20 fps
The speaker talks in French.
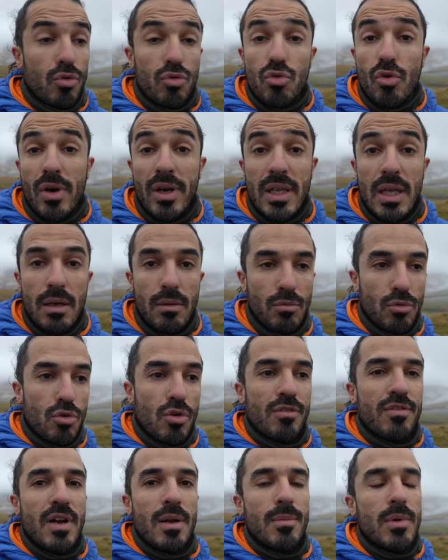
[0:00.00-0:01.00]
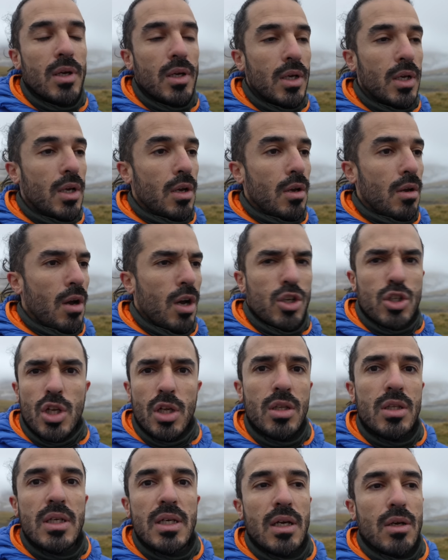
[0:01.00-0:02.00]
oreiller gonflable, acheté à
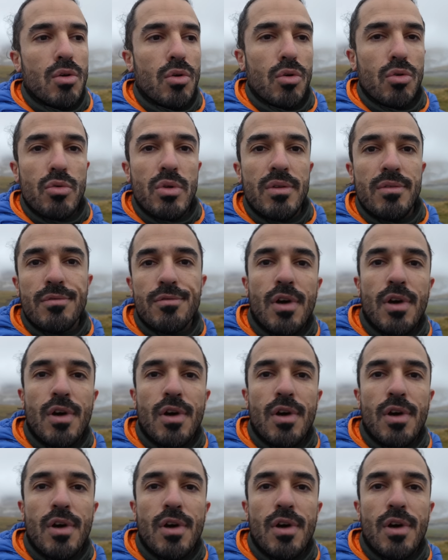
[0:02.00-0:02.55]
Decathlon lui.